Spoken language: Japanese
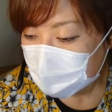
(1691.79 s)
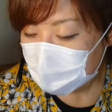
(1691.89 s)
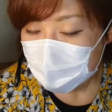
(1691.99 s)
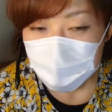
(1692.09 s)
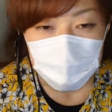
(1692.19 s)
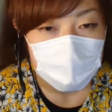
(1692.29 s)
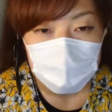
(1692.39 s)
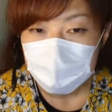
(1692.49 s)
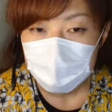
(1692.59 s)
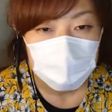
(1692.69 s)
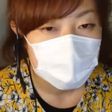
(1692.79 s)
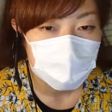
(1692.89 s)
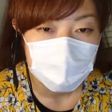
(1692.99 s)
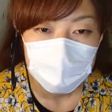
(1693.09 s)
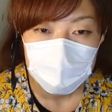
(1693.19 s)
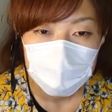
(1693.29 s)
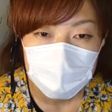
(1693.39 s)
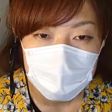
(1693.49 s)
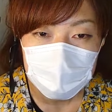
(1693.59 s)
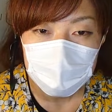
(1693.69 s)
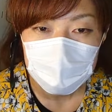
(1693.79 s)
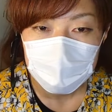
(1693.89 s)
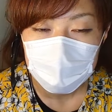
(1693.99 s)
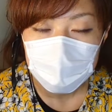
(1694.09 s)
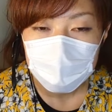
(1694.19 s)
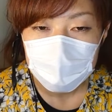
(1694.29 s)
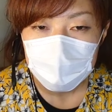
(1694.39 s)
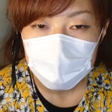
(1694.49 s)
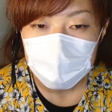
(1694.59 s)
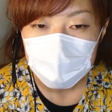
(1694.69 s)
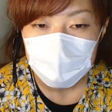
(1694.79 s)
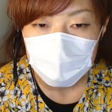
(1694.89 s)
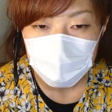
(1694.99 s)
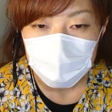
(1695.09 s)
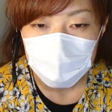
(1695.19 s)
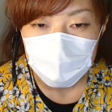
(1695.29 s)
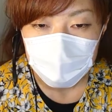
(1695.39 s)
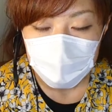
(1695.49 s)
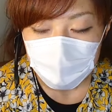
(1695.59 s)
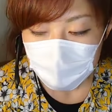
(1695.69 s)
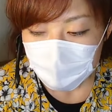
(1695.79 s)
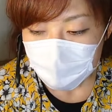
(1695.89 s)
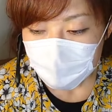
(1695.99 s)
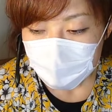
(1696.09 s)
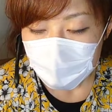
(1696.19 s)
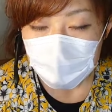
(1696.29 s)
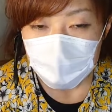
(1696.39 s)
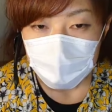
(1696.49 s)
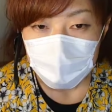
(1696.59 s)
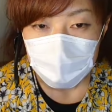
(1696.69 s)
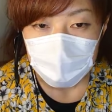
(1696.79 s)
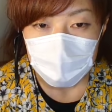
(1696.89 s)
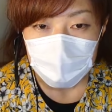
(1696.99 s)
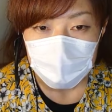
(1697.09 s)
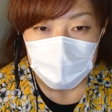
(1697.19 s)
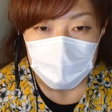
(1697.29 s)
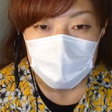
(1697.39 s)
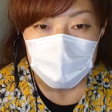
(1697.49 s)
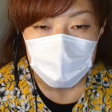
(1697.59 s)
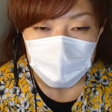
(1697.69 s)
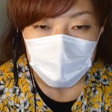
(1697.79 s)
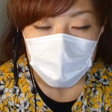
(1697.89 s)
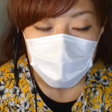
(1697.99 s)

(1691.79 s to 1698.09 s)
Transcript: どう考えても私には作りきれないですもん誰かの力を借りないと